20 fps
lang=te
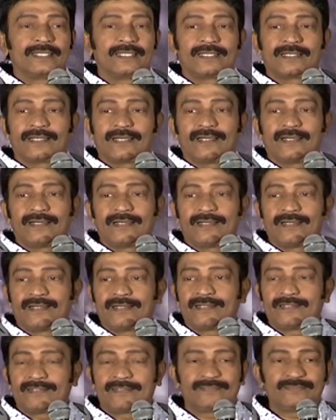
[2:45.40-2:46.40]
ఇంకా
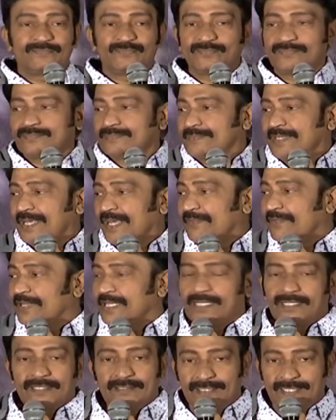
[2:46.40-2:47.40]
ఏమి
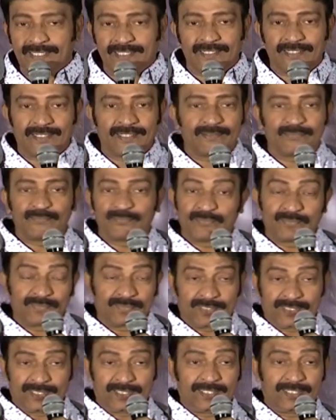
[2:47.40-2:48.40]
ఇంకా
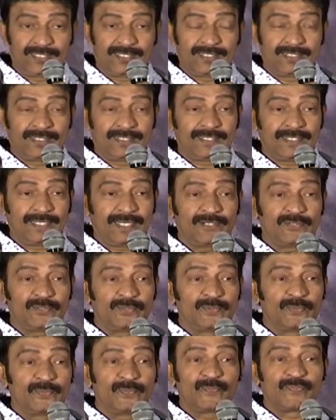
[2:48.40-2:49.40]
నేను
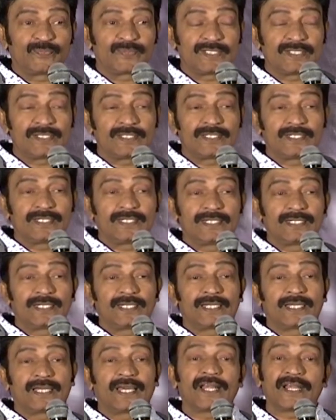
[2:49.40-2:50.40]

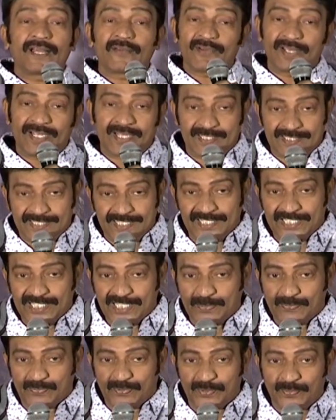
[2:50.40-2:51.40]
గరుడవేగా
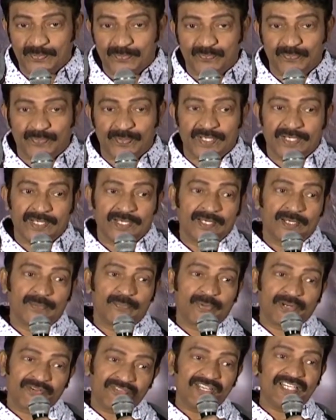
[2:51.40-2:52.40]
చేసినప్పుడు
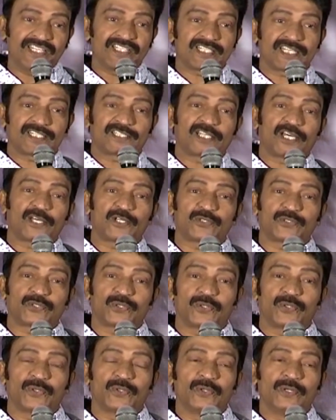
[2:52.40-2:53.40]
ప్రవీణ్
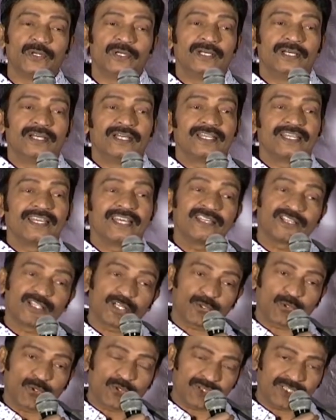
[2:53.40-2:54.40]
సత్తార్తో ఎంత
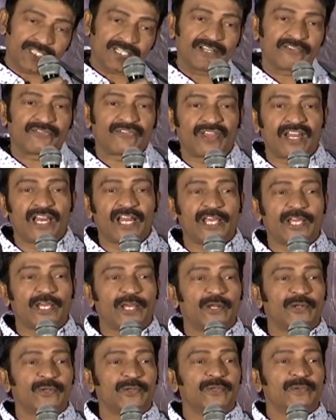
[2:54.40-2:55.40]
కొత్తగా ఫీల్
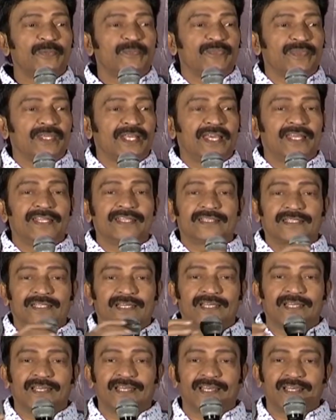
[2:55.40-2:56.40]
అయ్యానో ఎంత
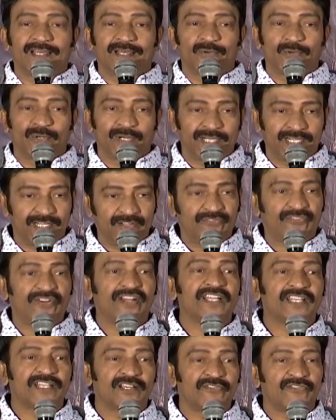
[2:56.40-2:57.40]
ఒక
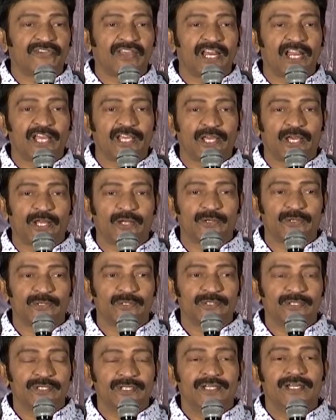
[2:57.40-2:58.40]
డిఫరెంట్గా ఫీల్ అయ్యానో
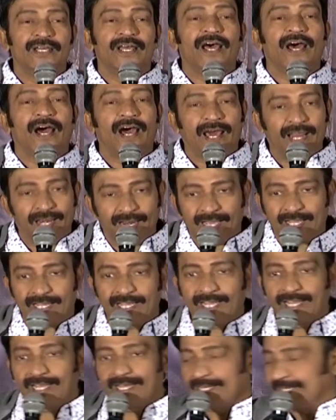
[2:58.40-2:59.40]

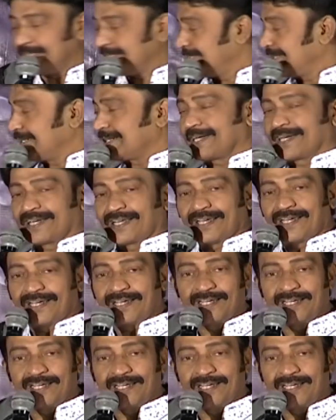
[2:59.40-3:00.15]
అలాగే ఇక్కడ